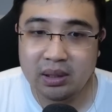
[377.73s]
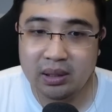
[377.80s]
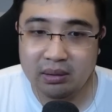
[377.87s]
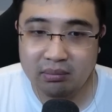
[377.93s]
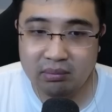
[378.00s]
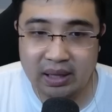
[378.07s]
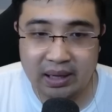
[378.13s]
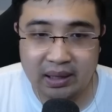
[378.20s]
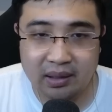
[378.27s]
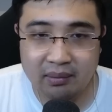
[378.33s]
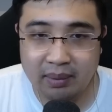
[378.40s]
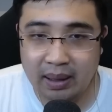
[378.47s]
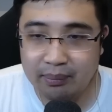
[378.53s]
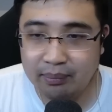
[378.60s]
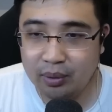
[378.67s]
เด่น
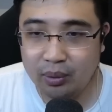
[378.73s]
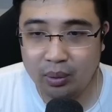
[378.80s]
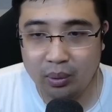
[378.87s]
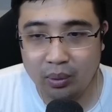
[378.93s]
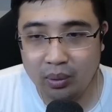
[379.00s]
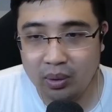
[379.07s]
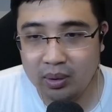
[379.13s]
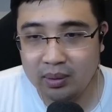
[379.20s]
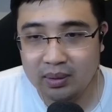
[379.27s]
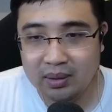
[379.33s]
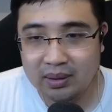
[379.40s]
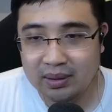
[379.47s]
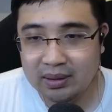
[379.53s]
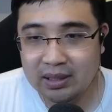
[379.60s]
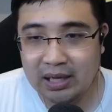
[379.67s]
แบบโอ้โห
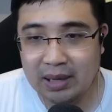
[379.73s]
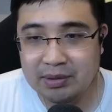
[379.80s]
คือแท